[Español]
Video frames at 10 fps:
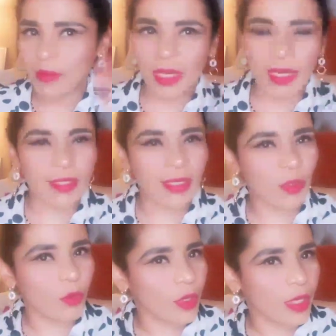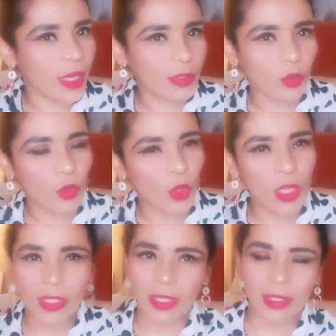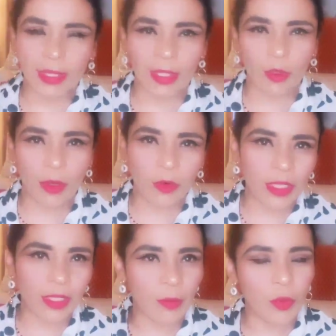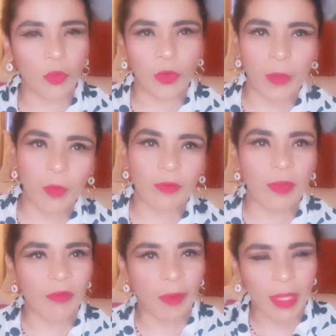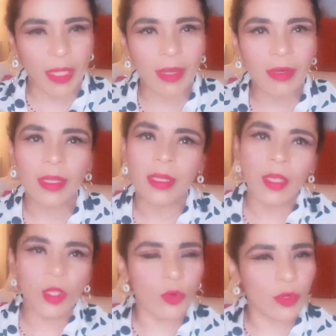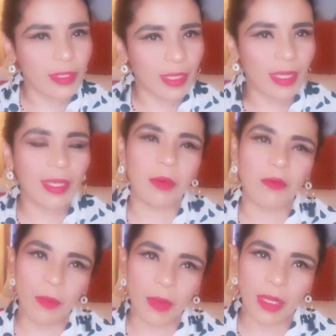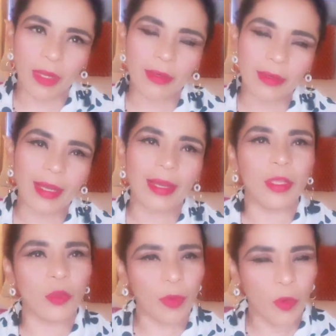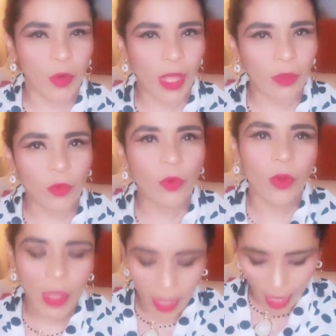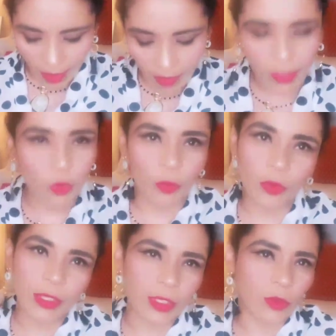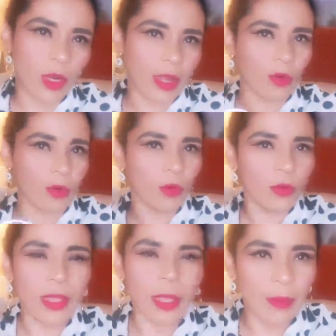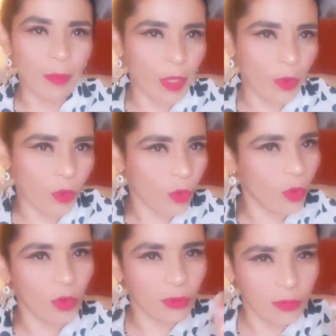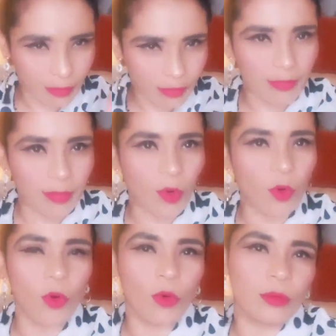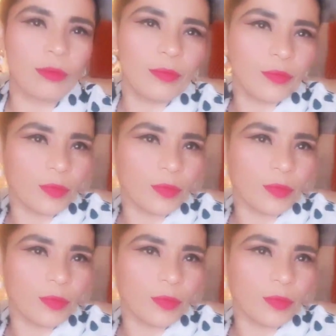Mil gracias les doy a todas las que se tomaron el tiempo de orar por mi familiar. Quiero decirles que mi familiar ha ido mejorando. Ahí va, es un proceso largo, pero con...